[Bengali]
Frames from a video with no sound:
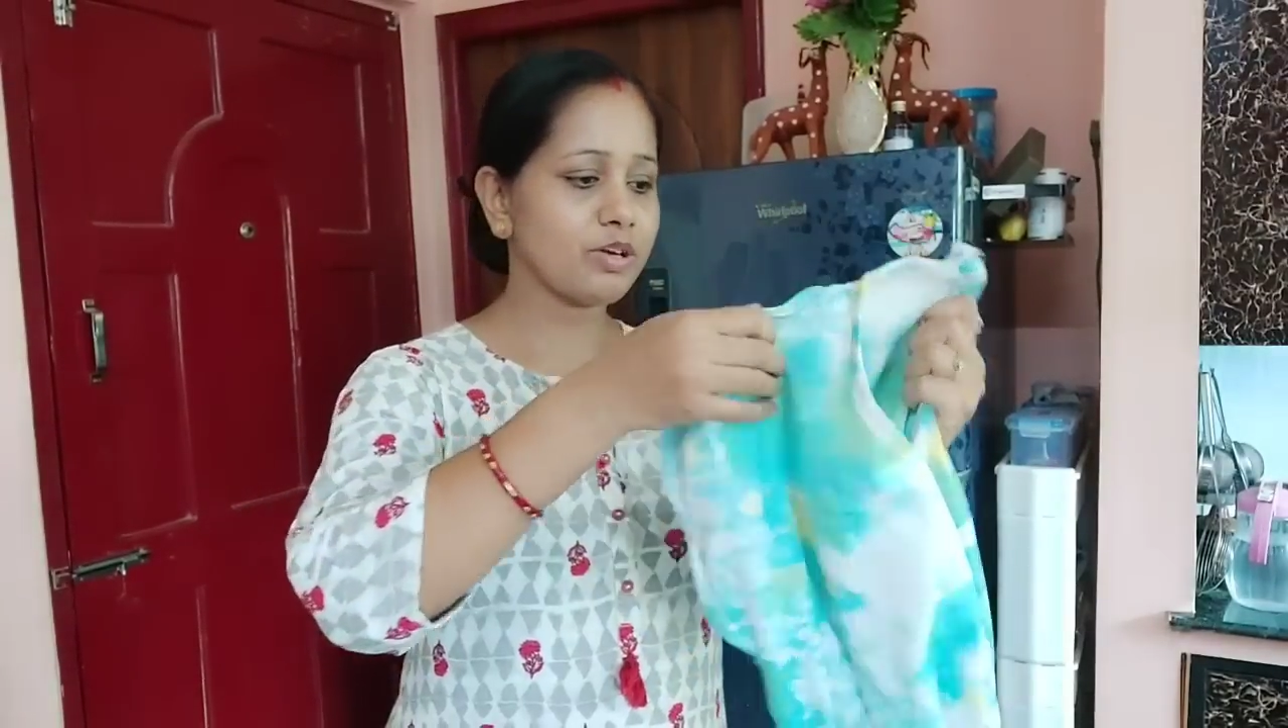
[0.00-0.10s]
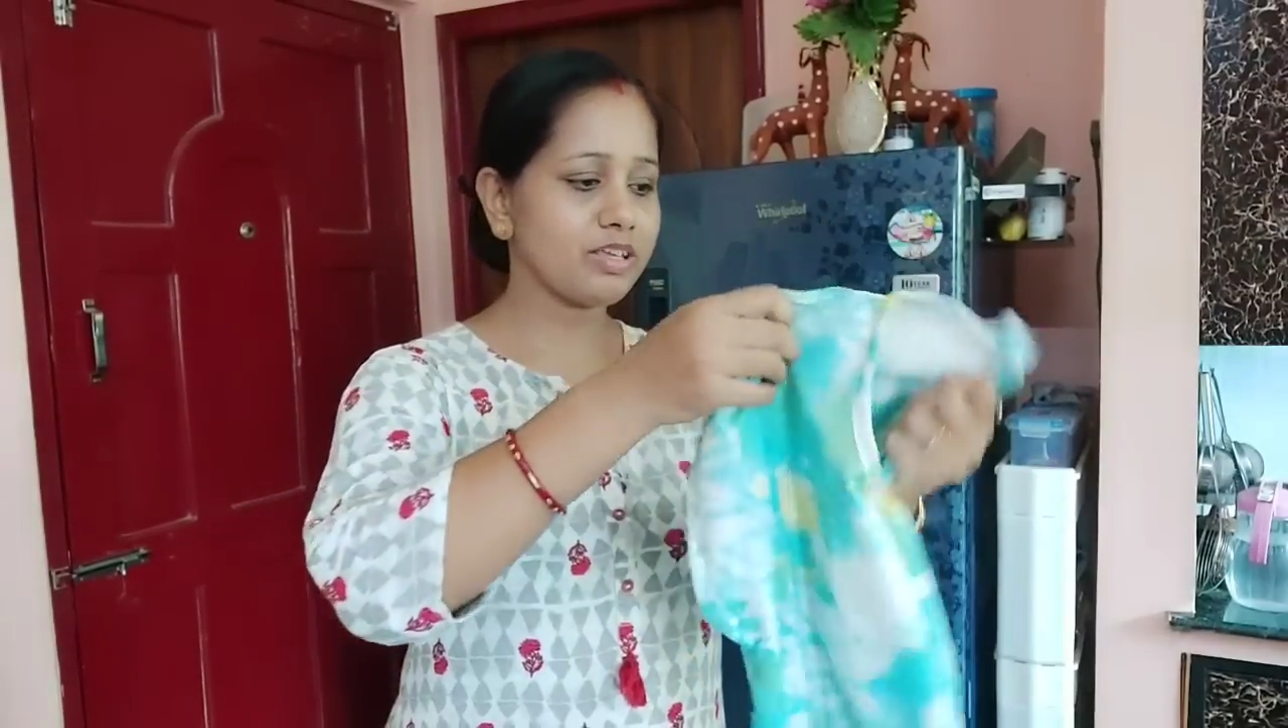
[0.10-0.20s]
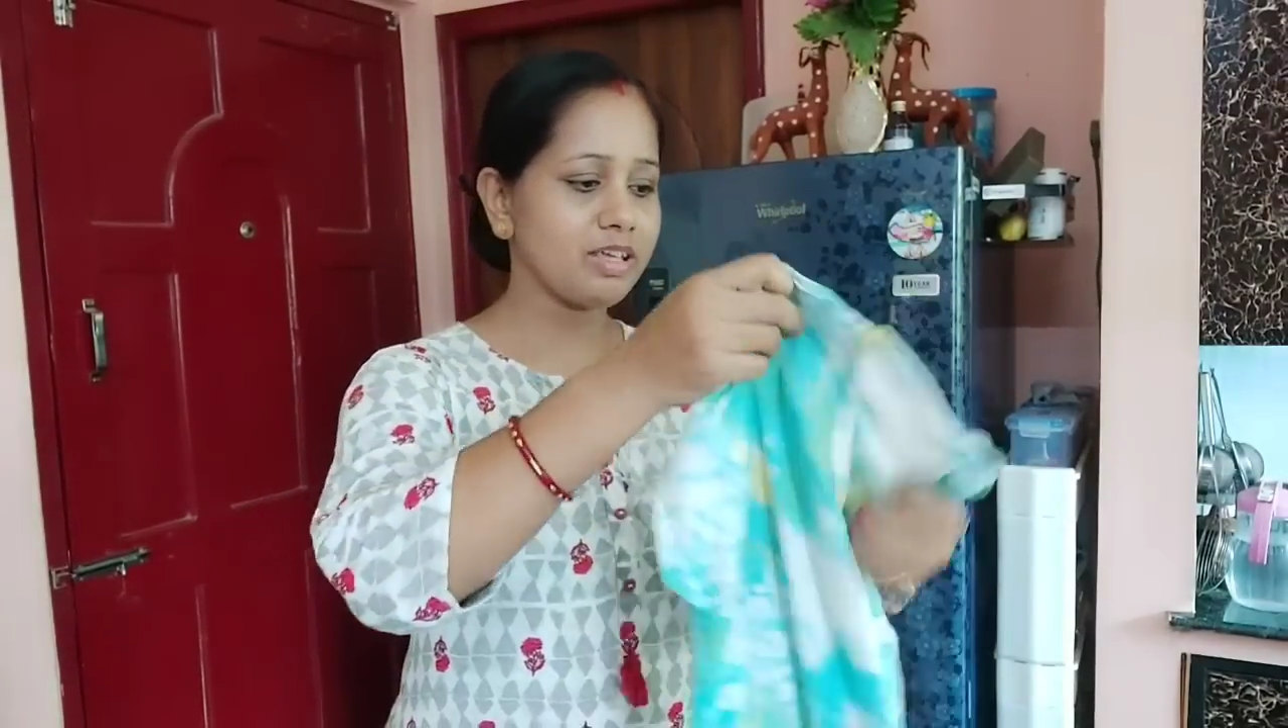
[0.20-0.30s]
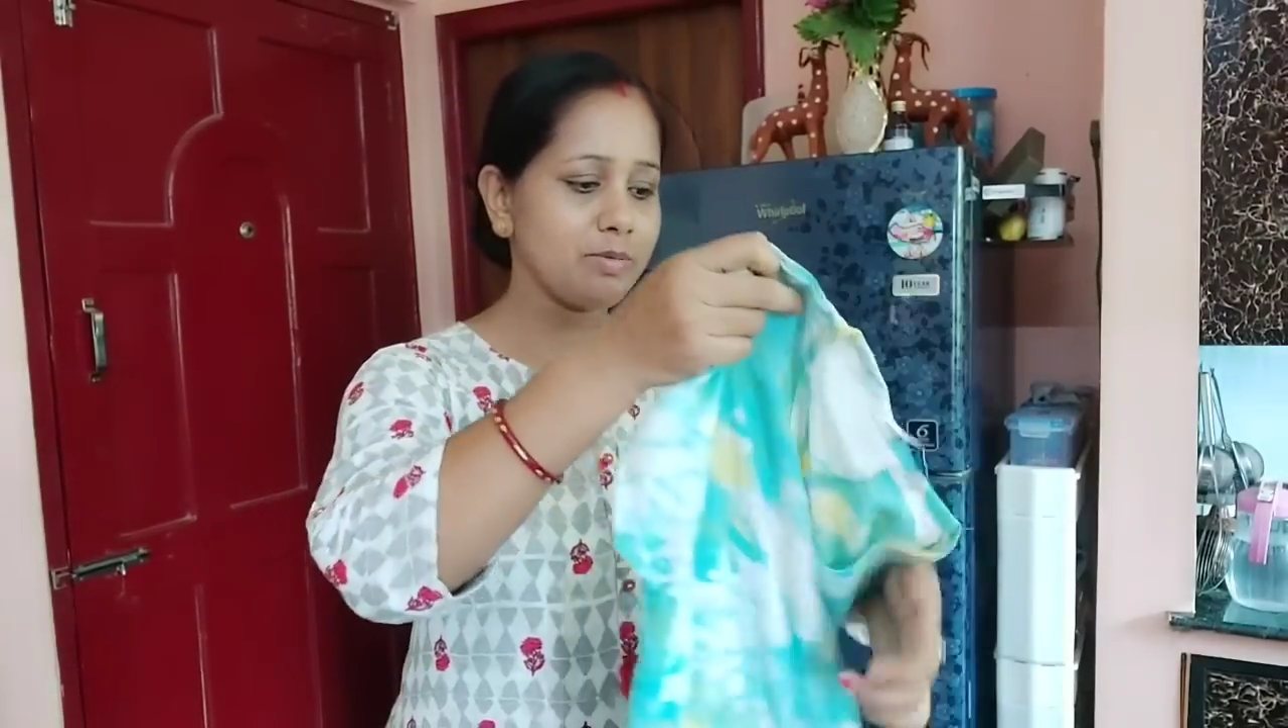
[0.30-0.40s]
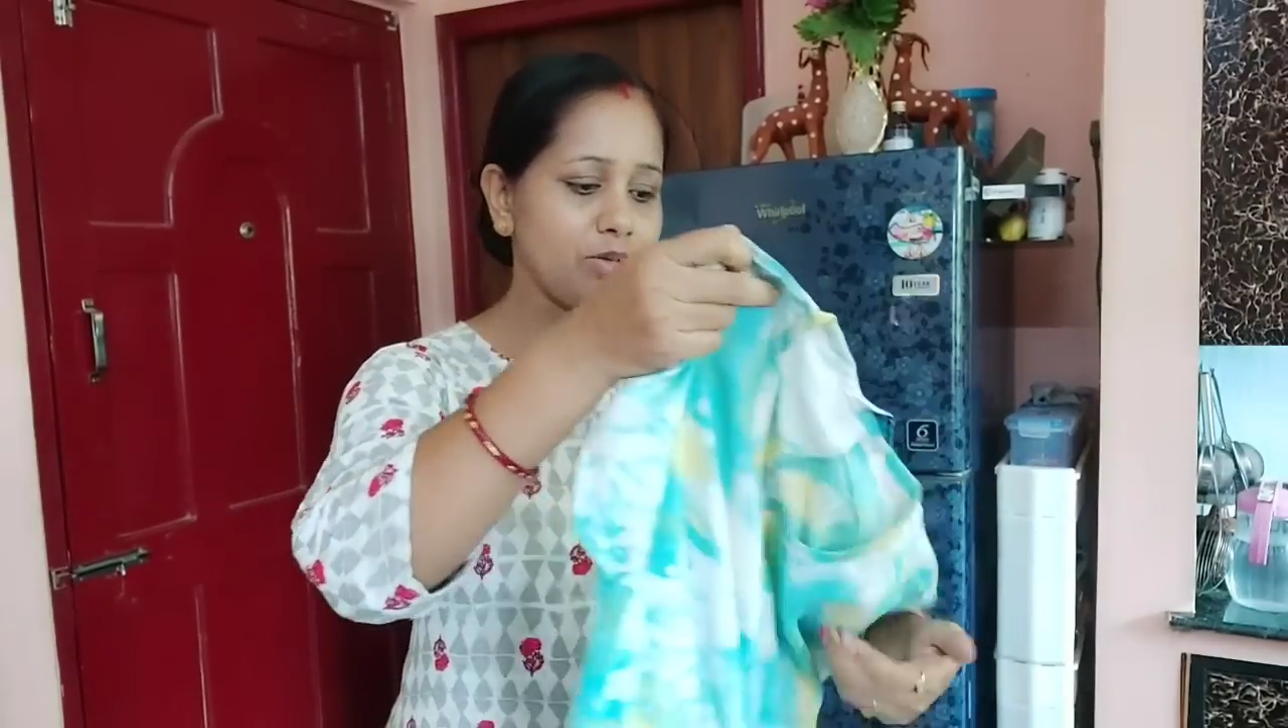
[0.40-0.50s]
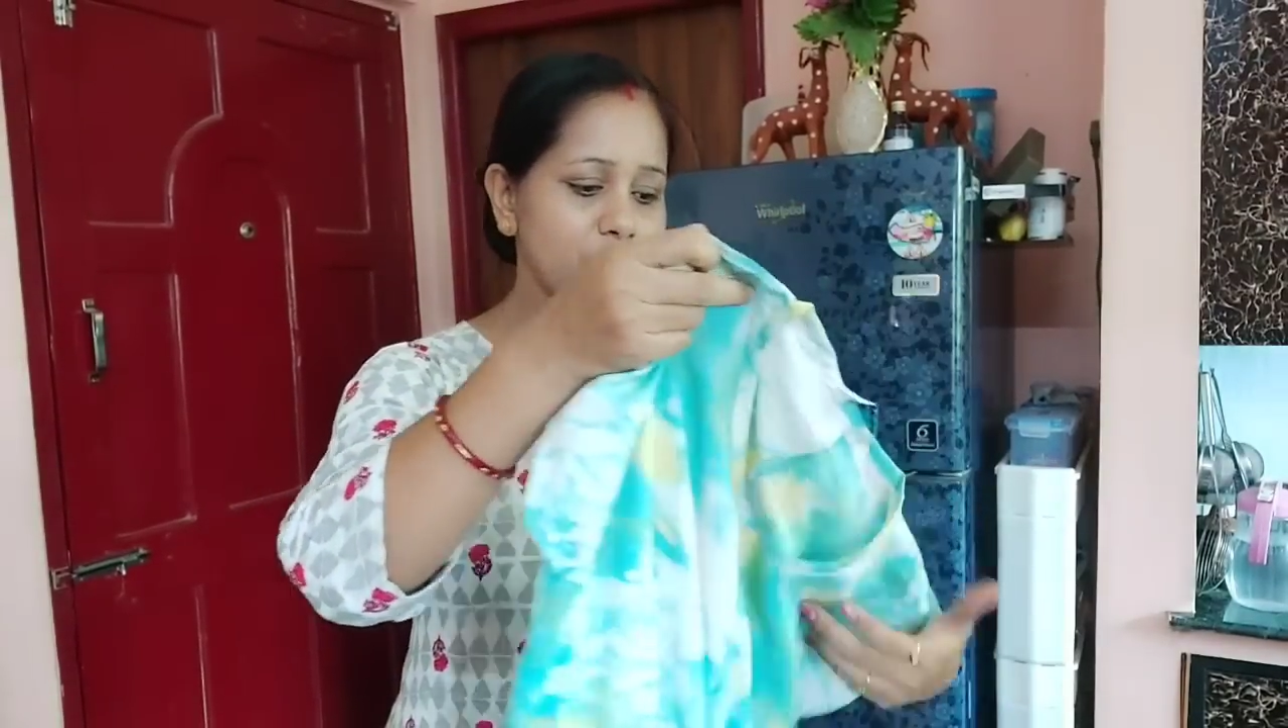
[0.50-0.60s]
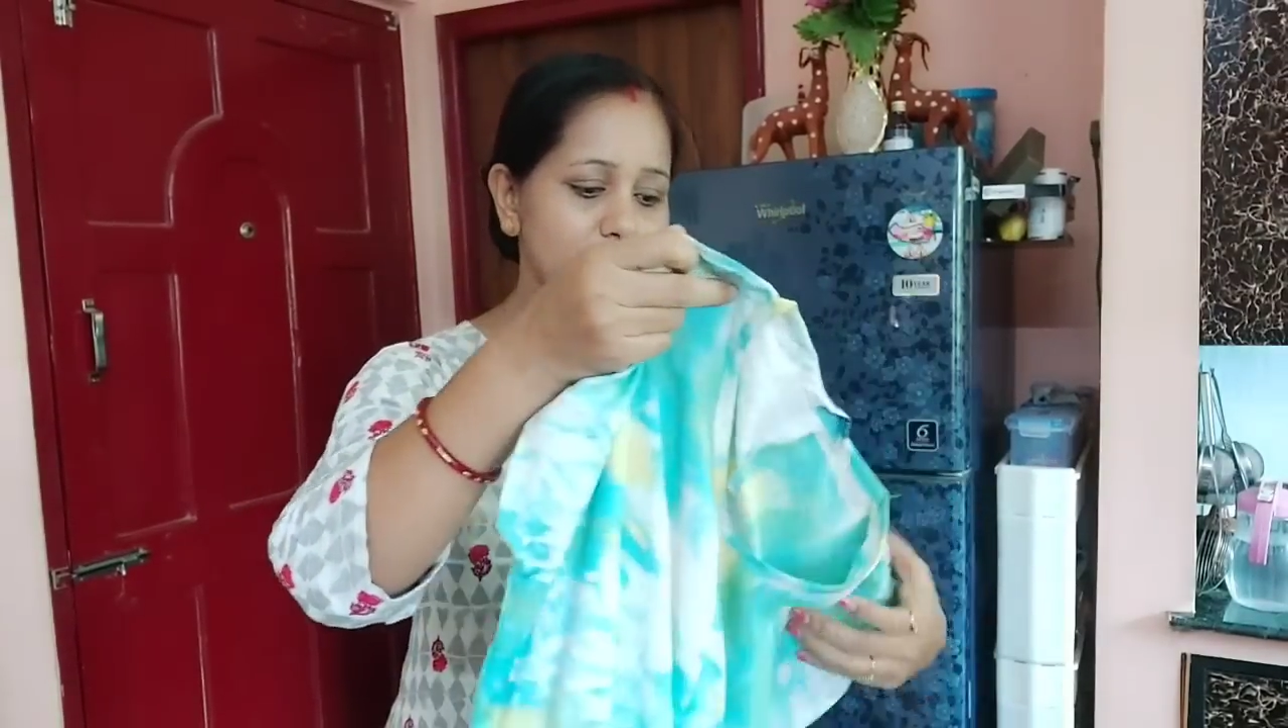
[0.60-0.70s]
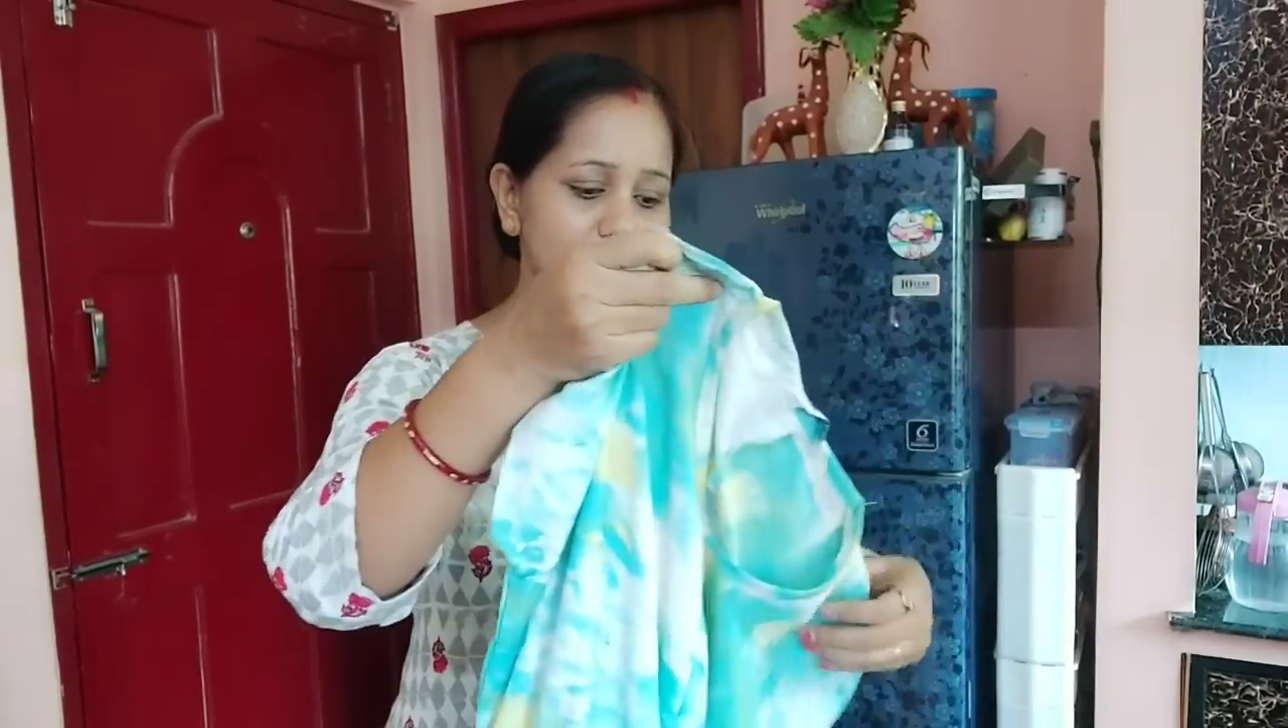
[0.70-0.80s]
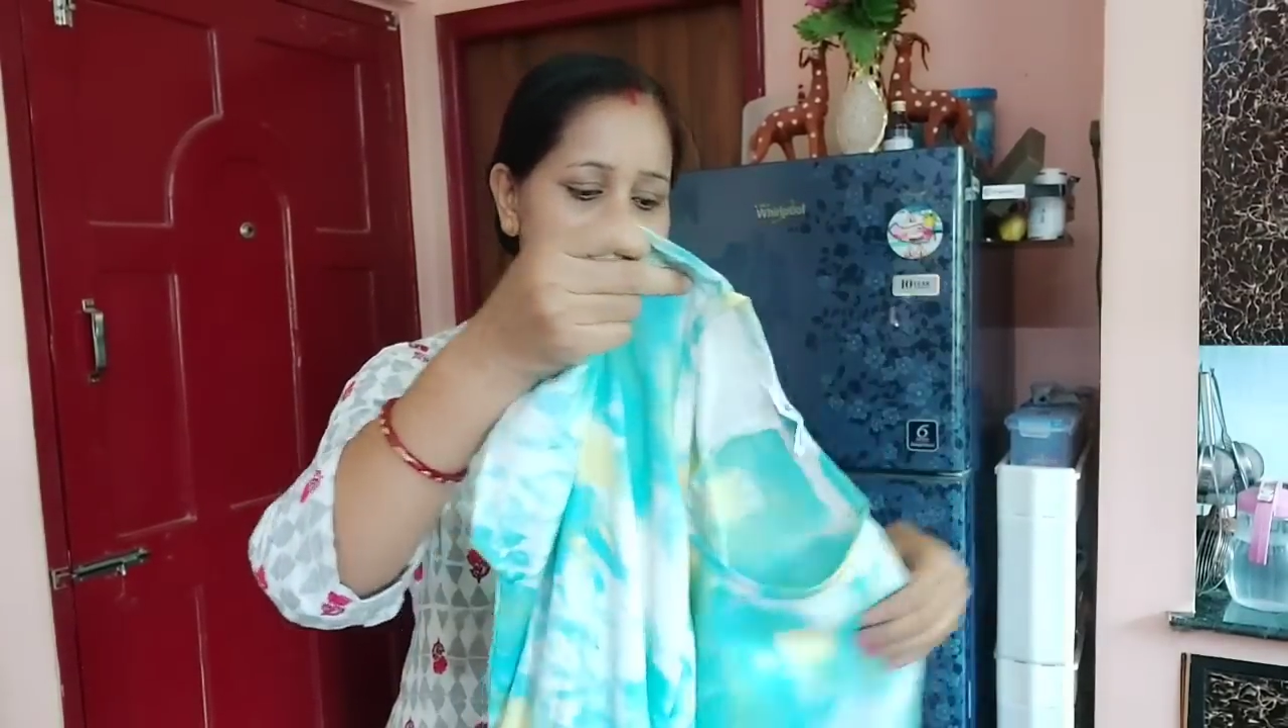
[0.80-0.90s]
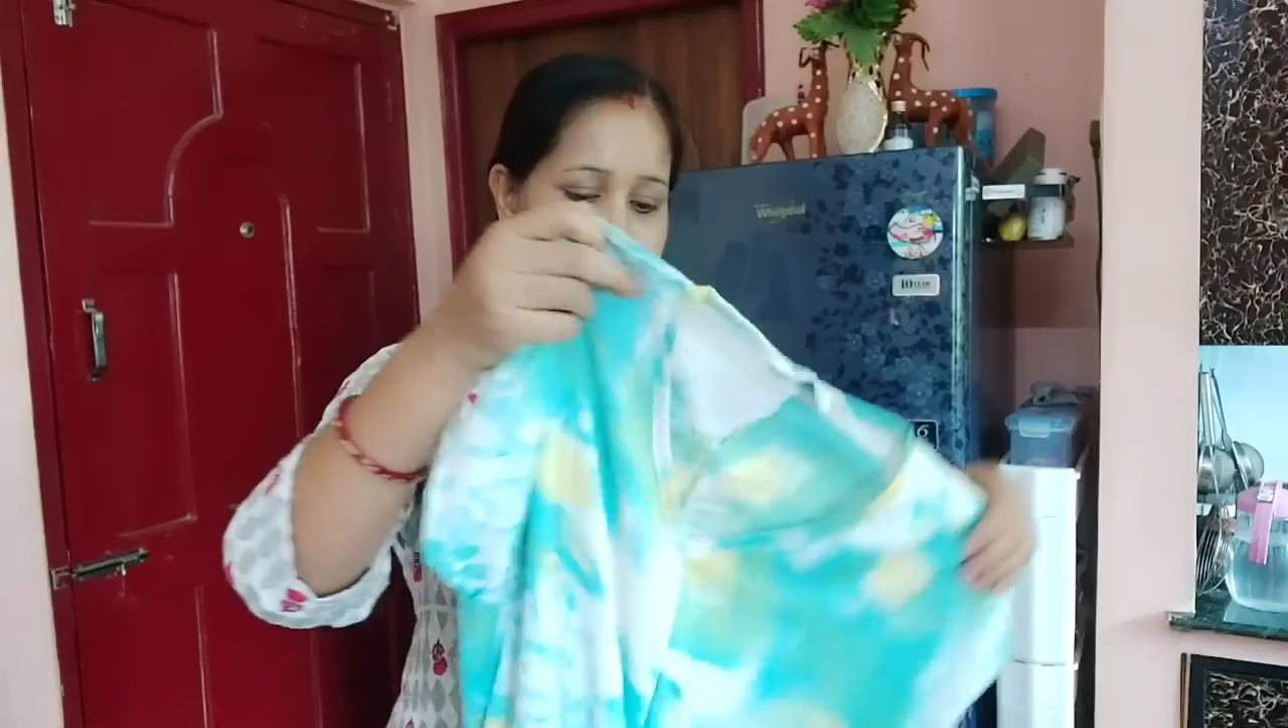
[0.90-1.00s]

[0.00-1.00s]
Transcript: অনেকেই বলেছো দিদি